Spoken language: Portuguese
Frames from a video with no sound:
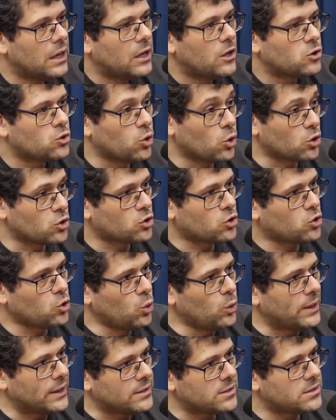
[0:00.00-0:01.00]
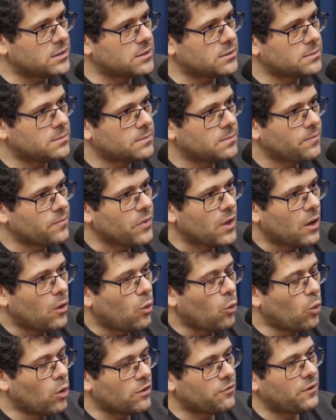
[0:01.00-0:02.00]
torturas.
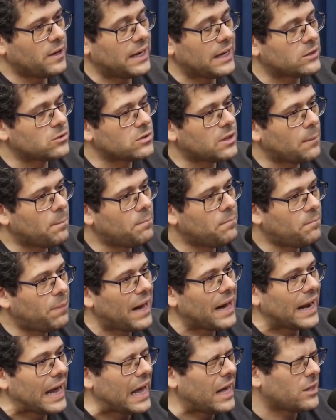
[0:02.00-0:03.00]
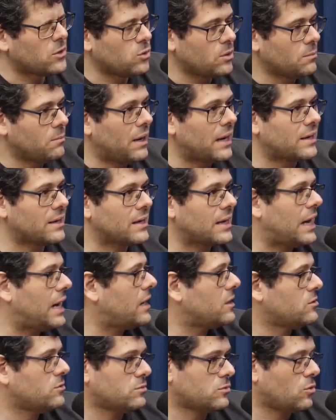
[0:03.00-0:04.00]
O orfanato está parado,
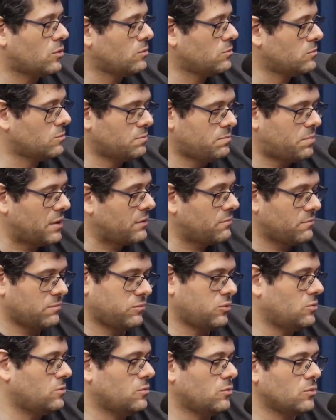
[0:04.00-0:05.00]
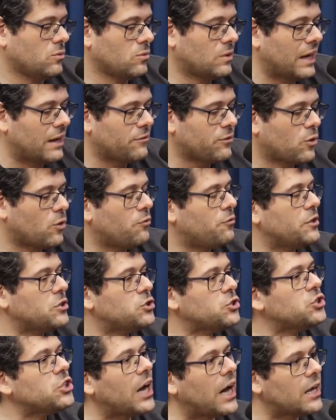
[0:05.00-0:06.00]
embargado, o lugar ficou
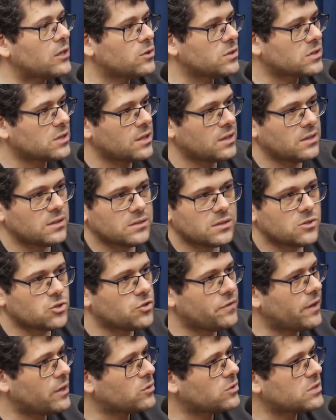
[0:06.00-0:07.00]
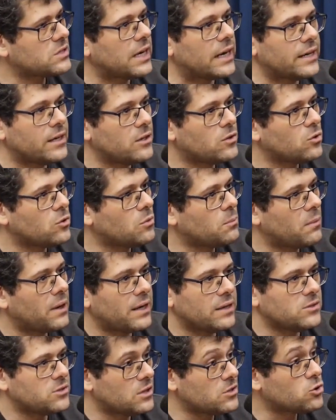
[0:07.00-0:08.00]
fechado, as crianças tiveram que sair e tudo
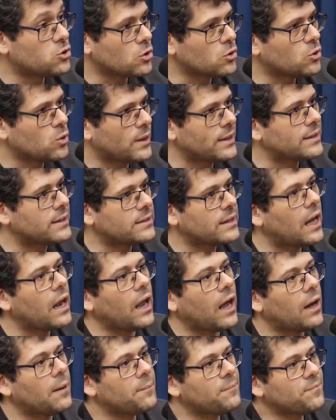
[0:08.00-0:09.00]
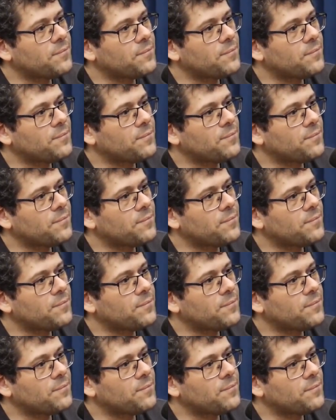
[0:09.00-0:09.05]
mais, e a estrutura ainda está lá.